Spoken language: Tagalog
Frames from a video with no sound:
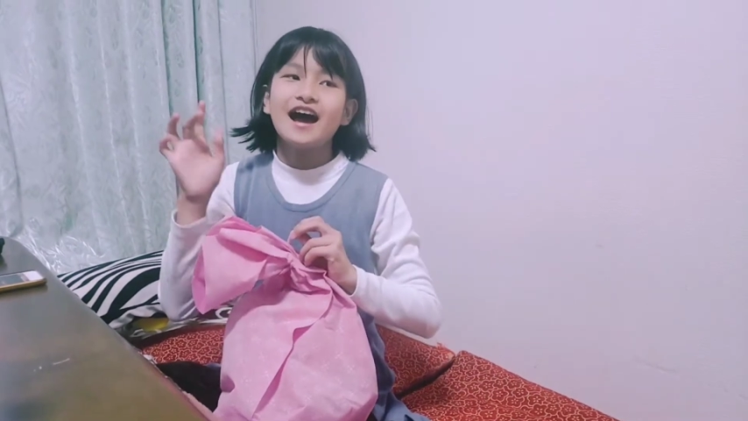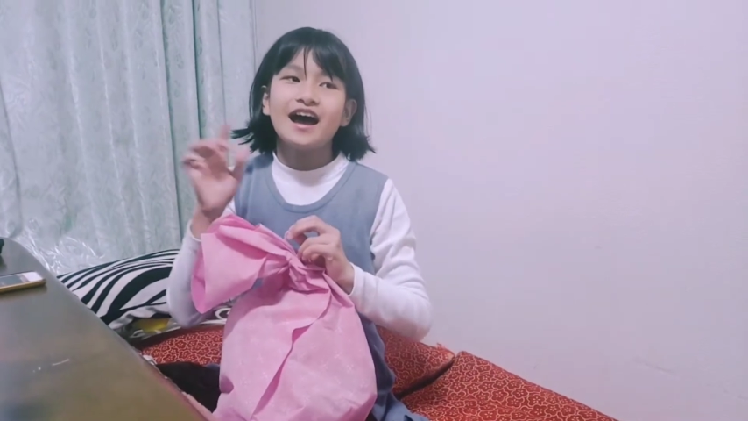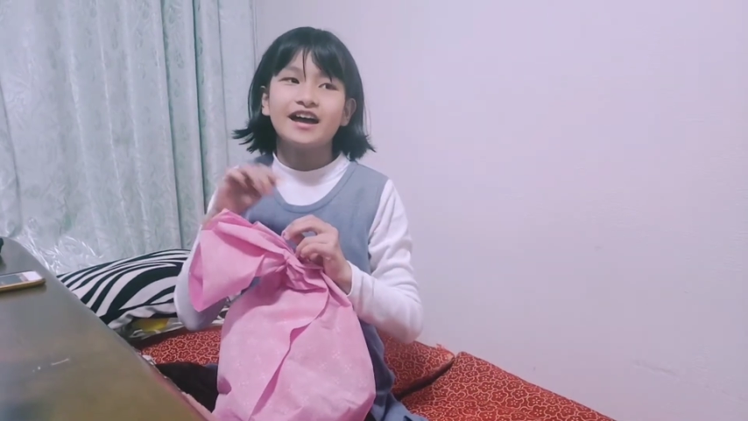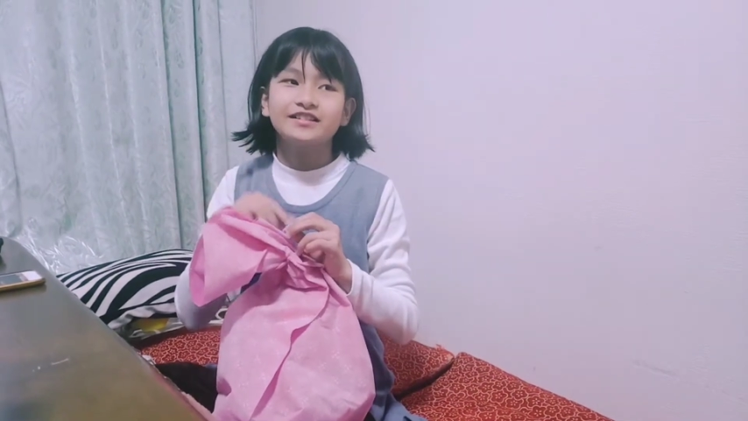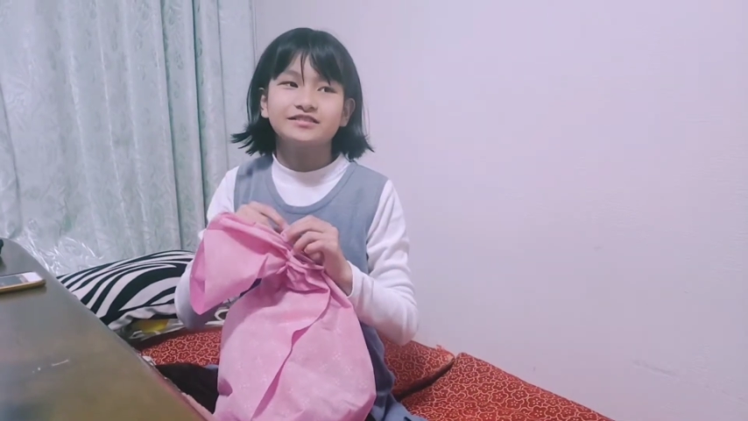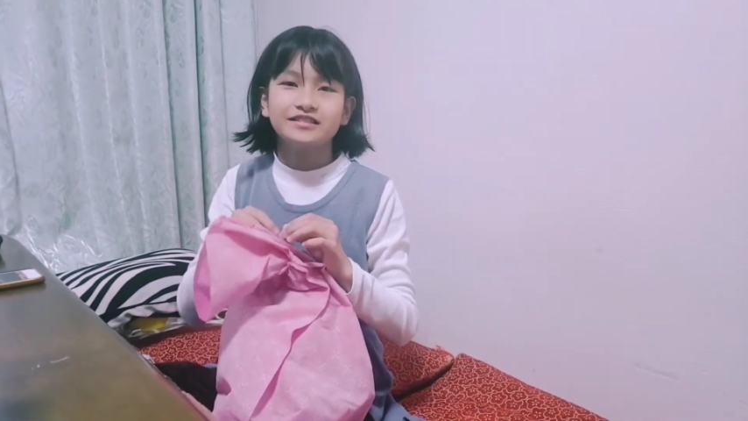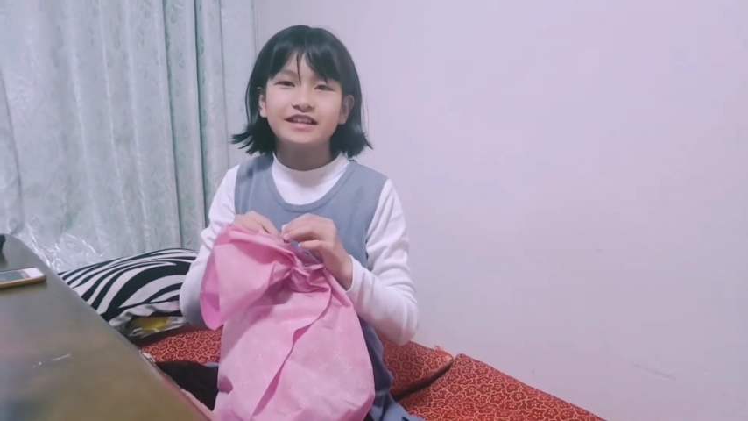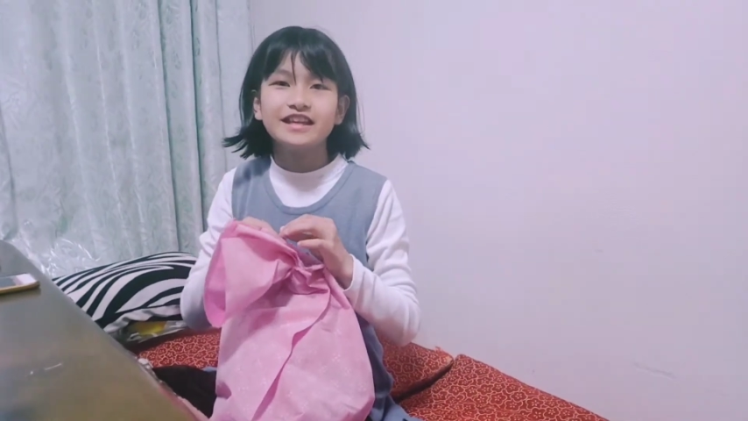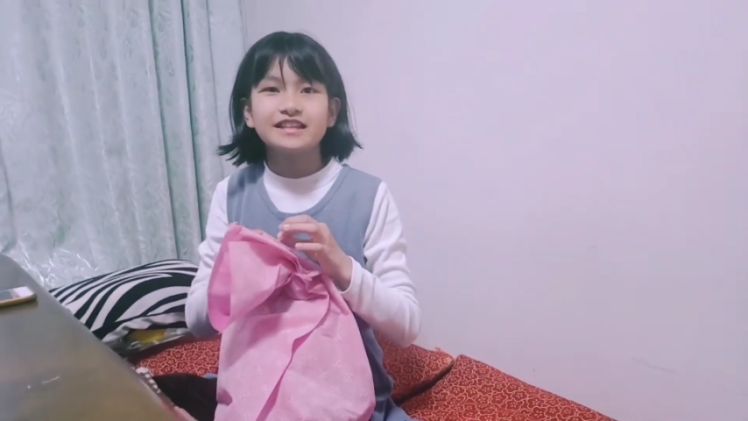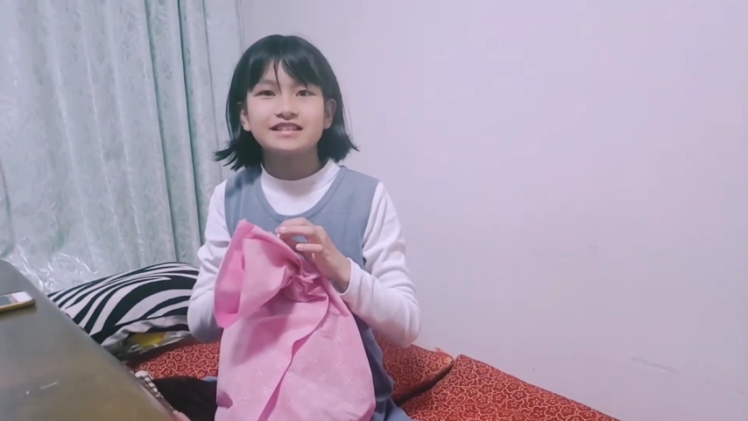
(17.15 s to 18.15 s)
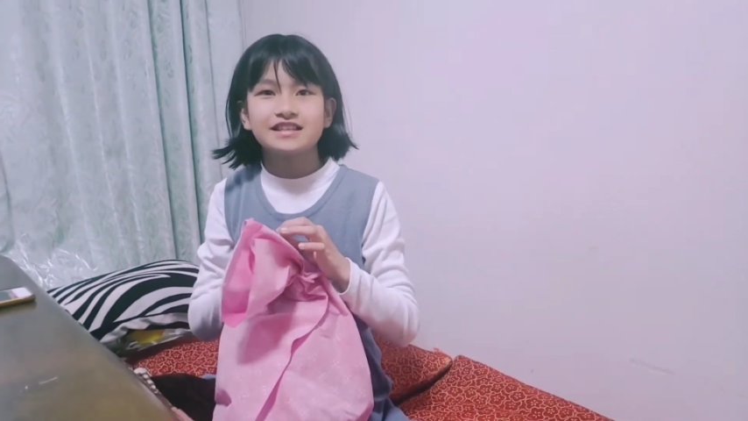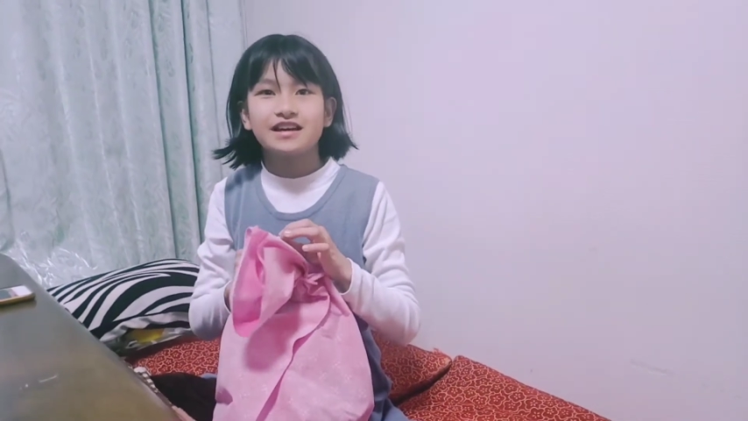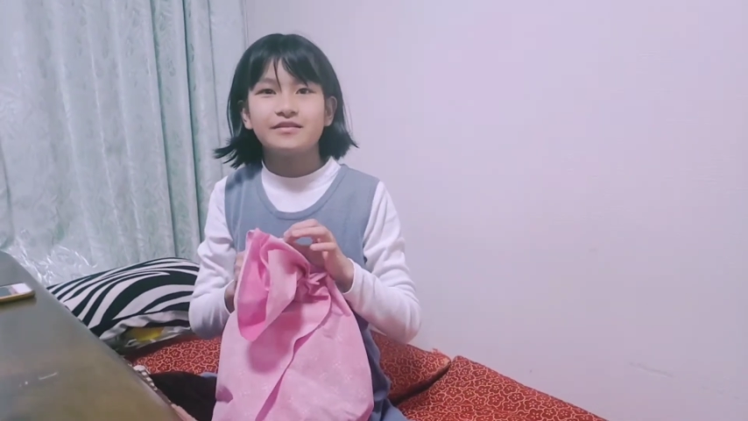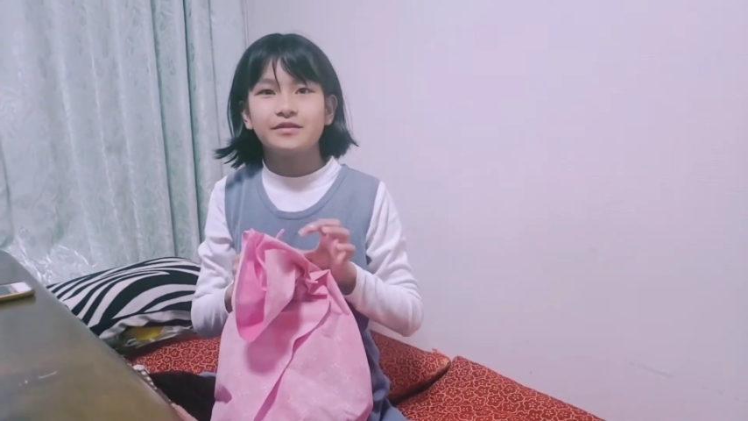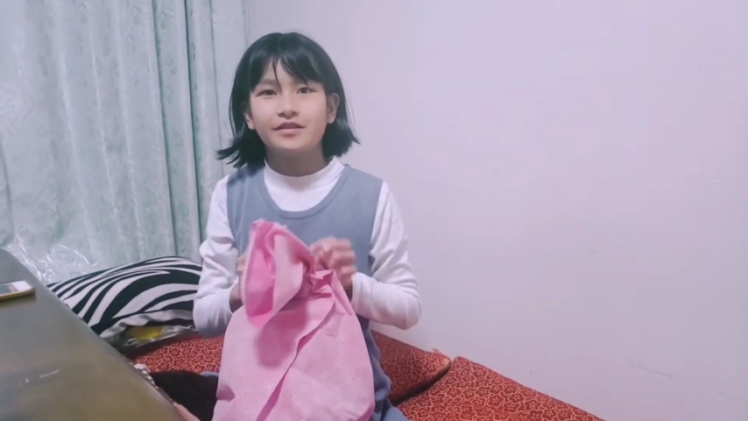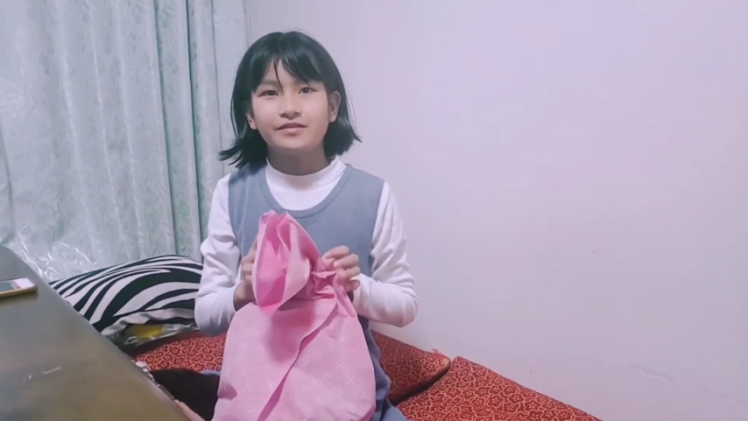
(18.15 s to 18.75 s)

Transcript: ano, iye de tsukamu.